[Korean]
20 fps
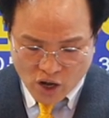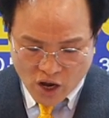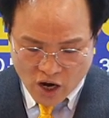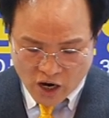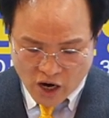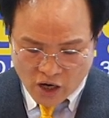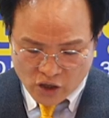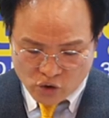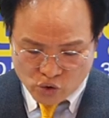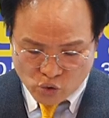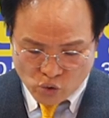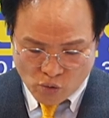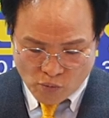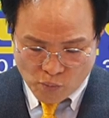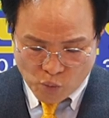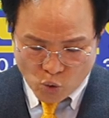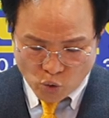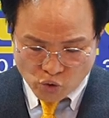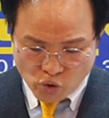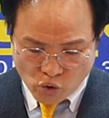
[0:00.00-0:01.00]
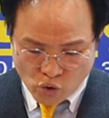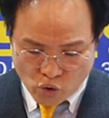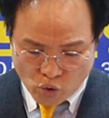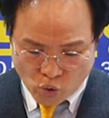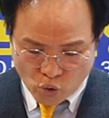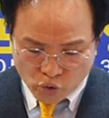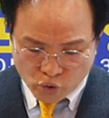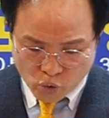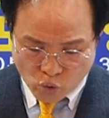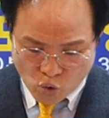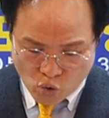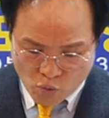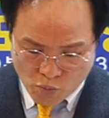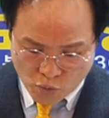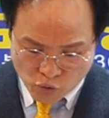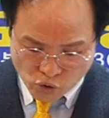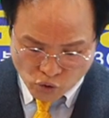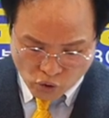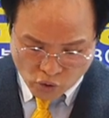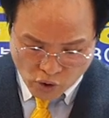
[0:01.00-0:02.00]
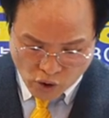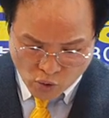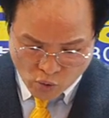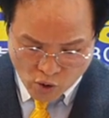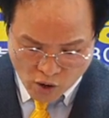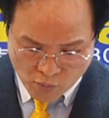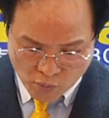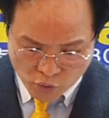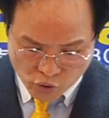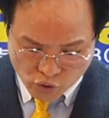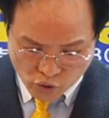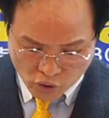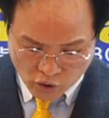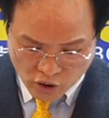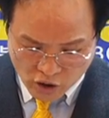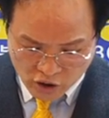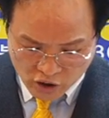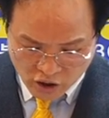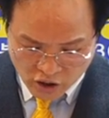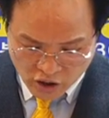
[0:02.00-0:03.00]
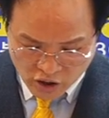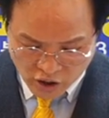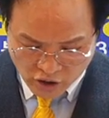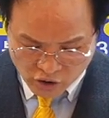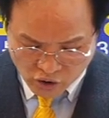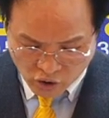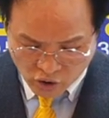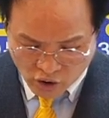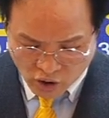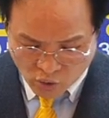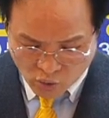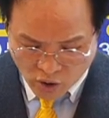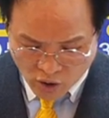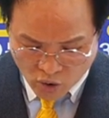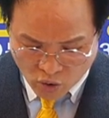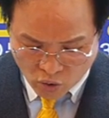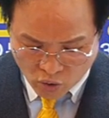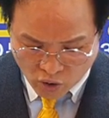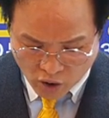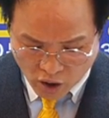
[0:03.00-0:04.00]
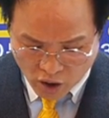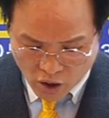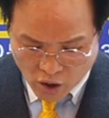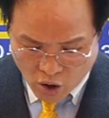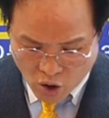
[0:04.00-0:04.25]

각종 보석 곧 홍보석과 황보석과 금강석과 황옥과